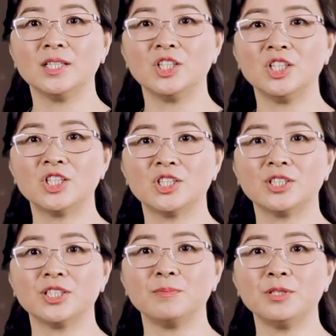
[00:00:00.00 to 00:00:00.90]
抑制
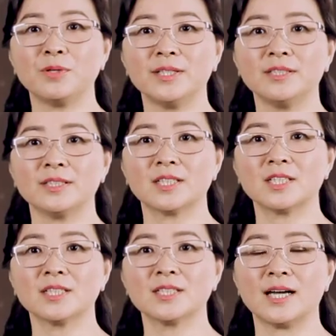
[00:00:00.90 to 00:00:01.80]
其病原体的
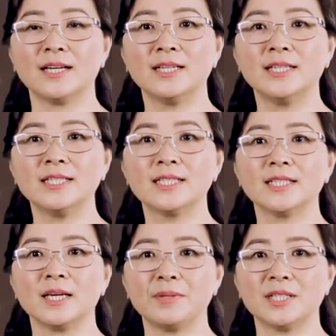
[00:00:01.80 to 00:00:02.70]
生长，
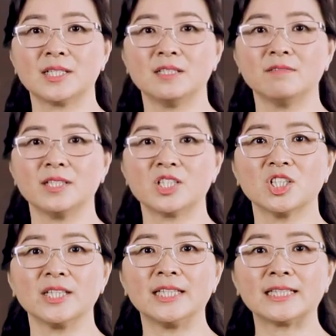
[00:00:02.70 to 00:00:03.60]
这也被称为
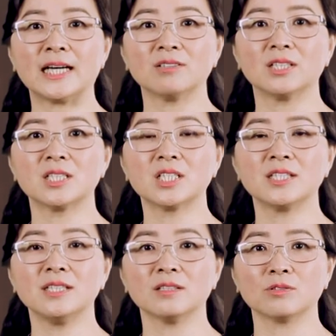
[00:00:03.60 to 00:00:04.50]
是阴道的
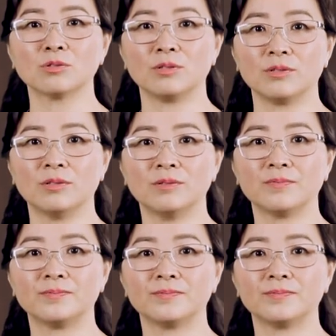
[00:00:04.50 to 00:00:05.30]
致敬作用。